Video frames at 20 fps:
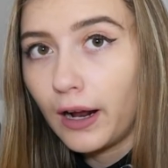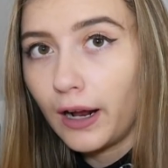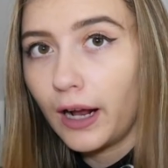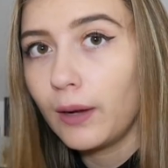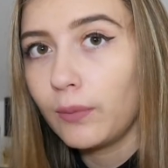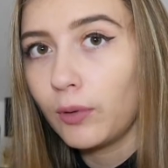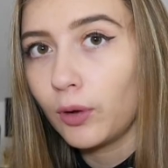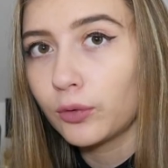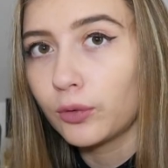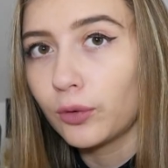
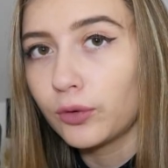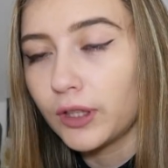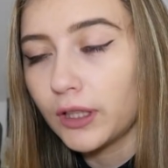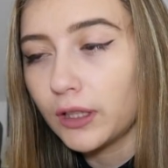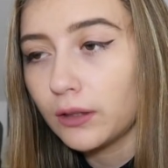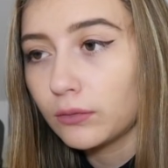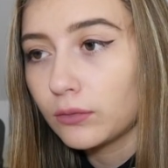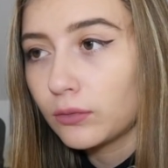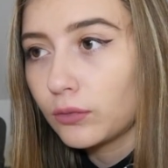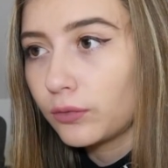
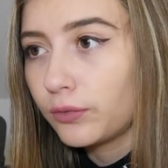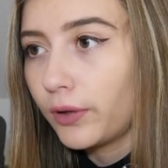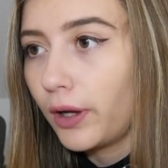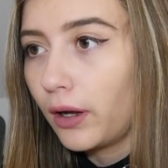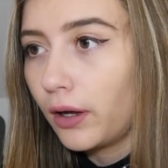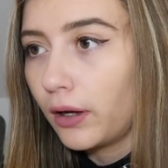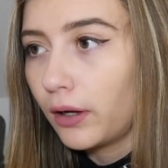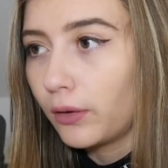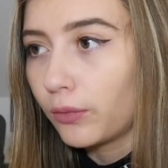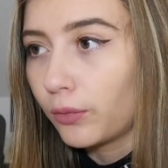abandonnée.
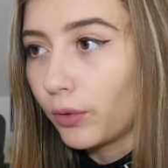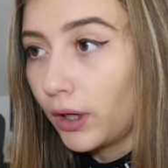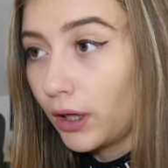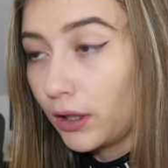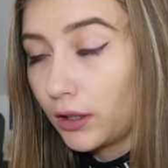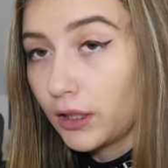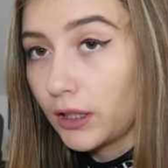Enfin voilà.